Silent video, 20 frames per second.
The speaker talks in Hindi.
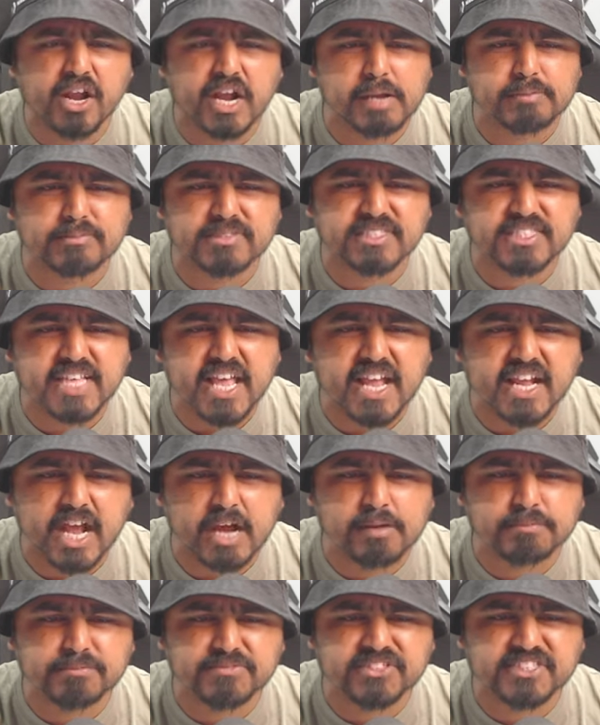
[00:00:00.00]
कम से
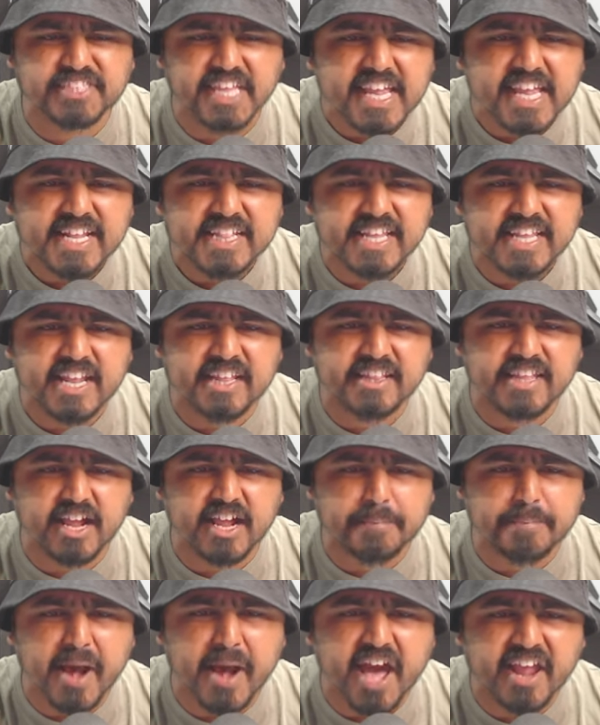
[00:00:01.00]
कम तीन दिन
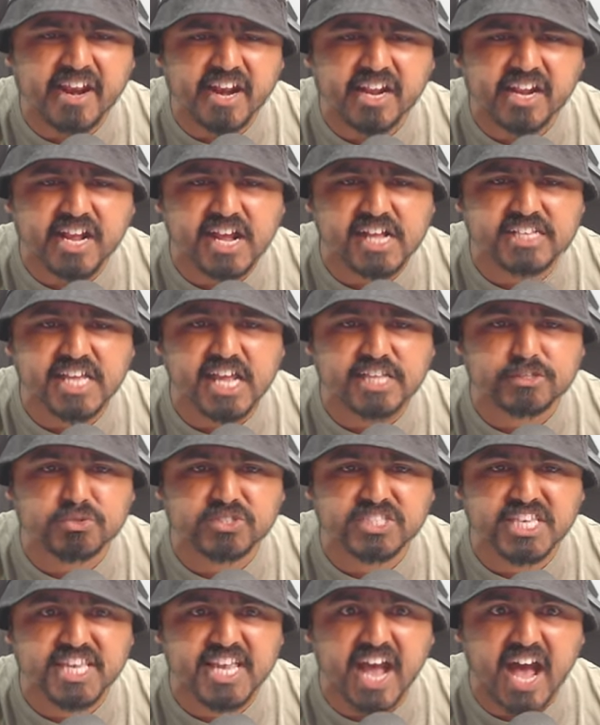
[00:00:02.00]
तक बाहर रखा जाए तो
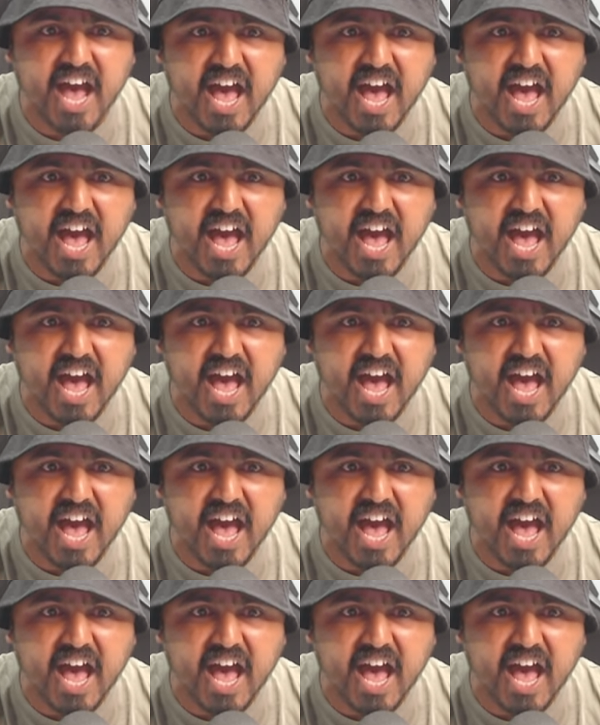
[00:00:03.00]
उसकी